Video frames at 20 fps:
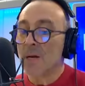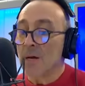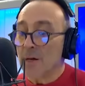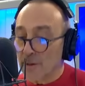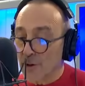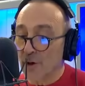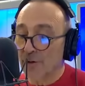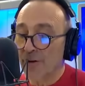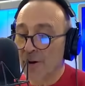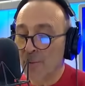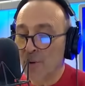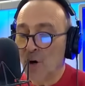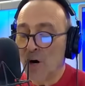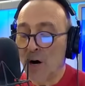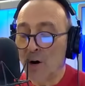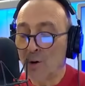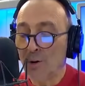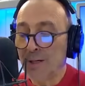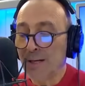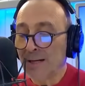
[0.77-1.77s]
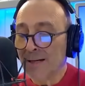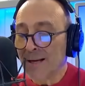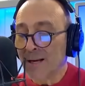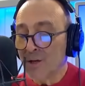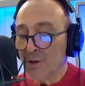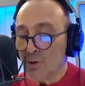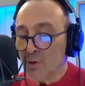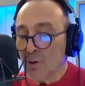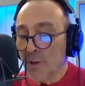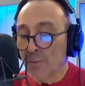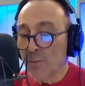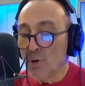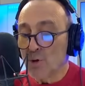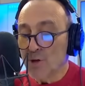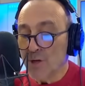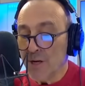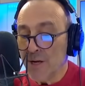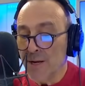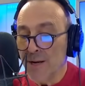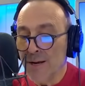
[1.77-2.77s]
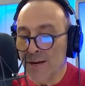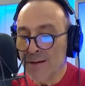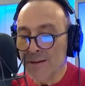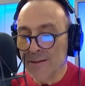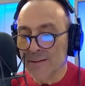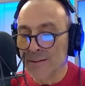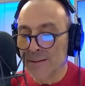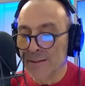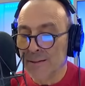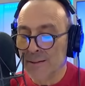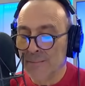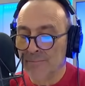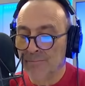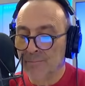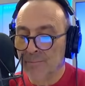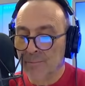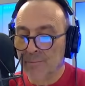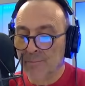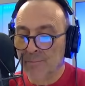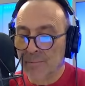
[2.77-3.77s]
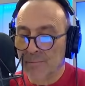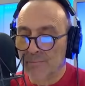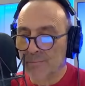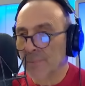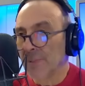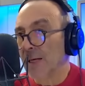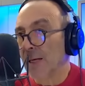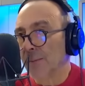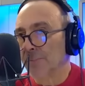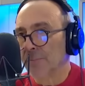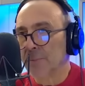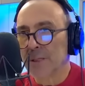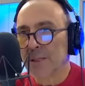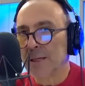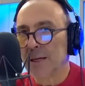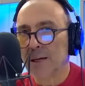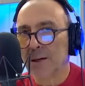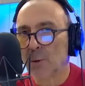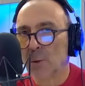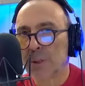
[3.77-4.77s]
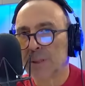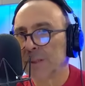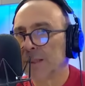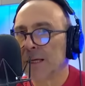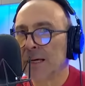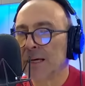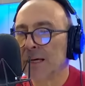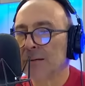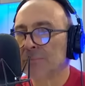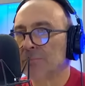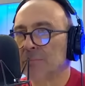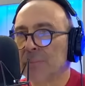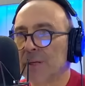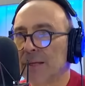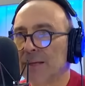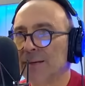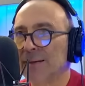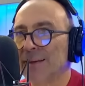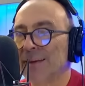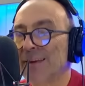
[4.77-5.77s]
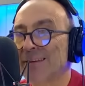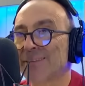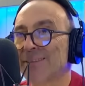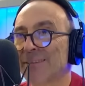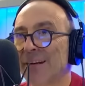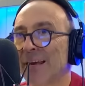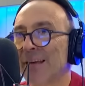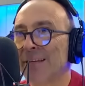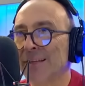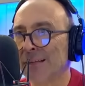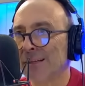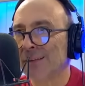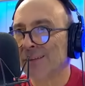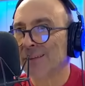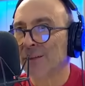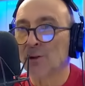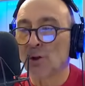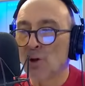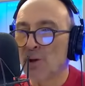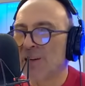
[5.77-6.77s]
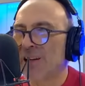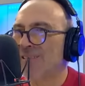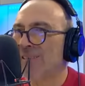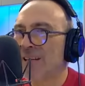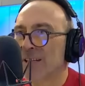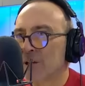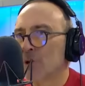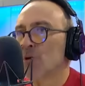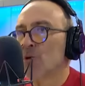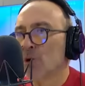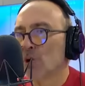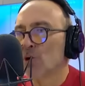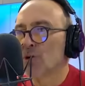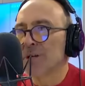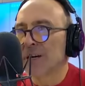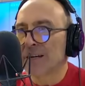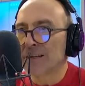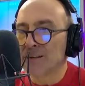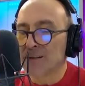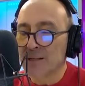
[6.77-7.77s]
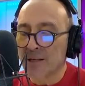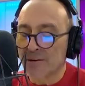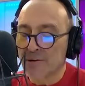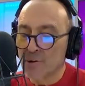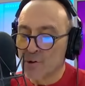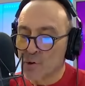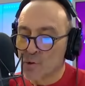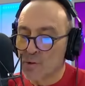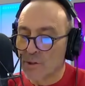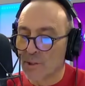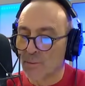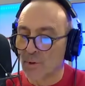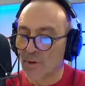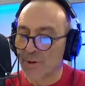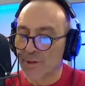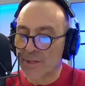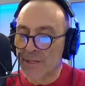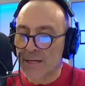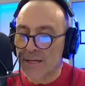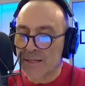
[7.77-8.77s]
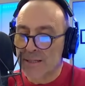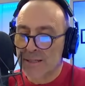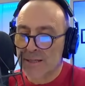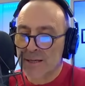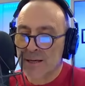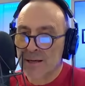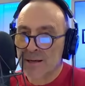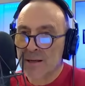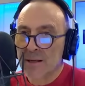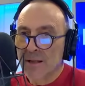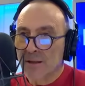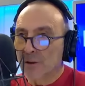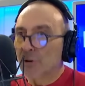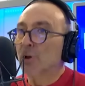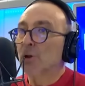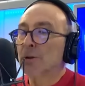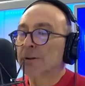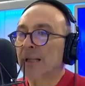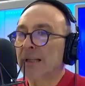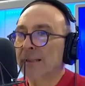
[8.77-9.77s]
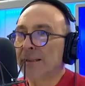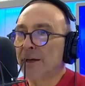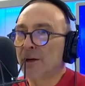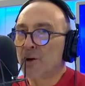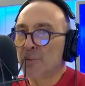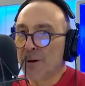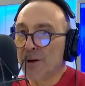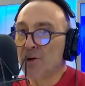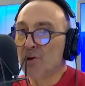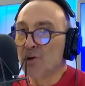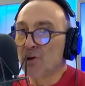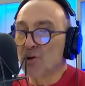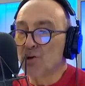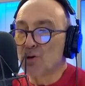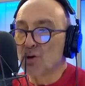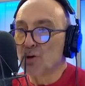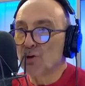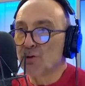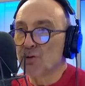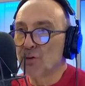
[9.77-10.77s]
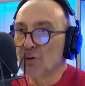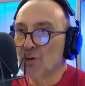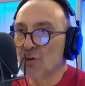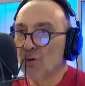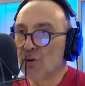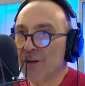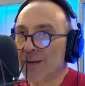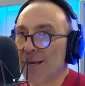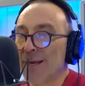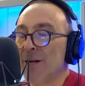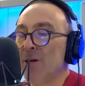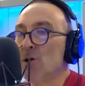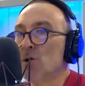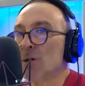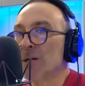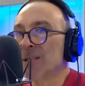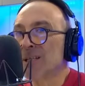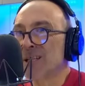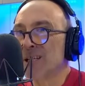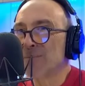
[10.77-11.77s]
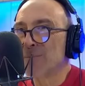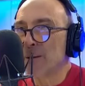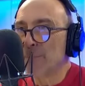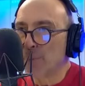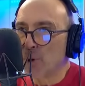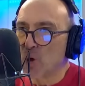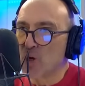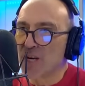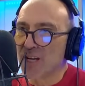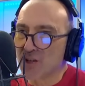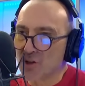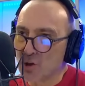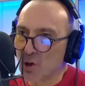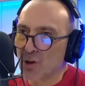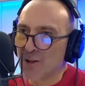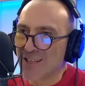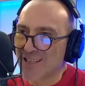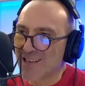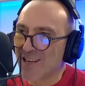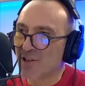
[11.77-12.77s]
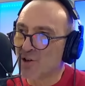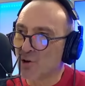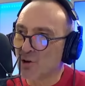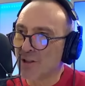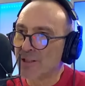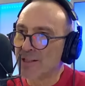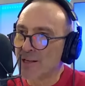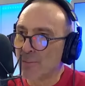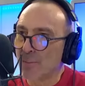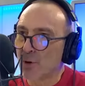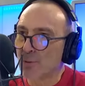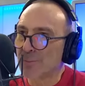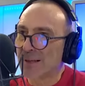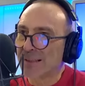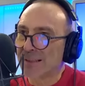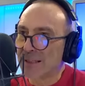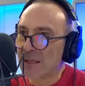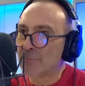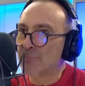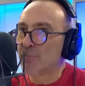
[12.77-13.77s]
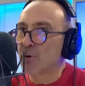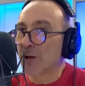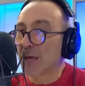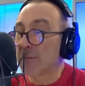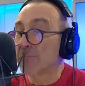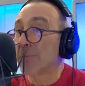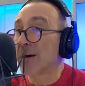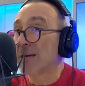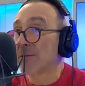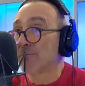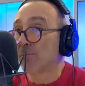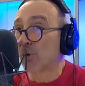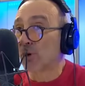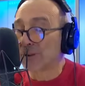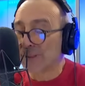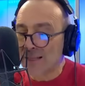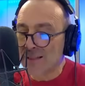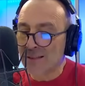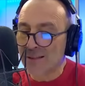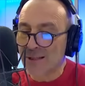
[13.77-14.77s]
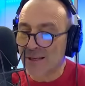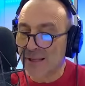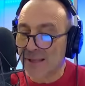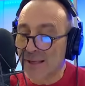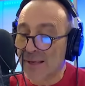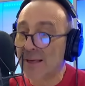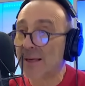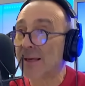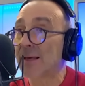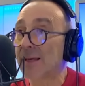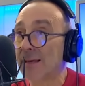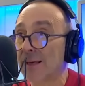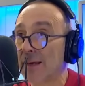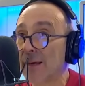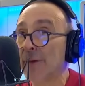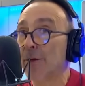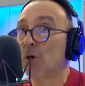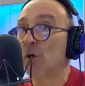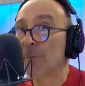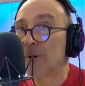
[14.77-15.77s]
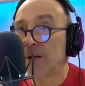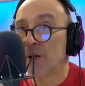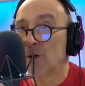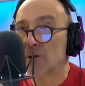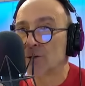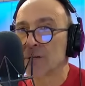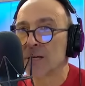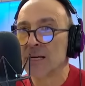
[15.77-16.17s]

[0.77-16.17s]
Nos vamos ahora al caso de Hermosilla. Em, mira, ya cuesta eh, extraer de todo el abanico de cosas que se han sabido los últimos días dónde está lo más noticioso, qué es lo que tiene más proyección de ser noticia por más tiempo, qué es más importante, qué, es lo menos.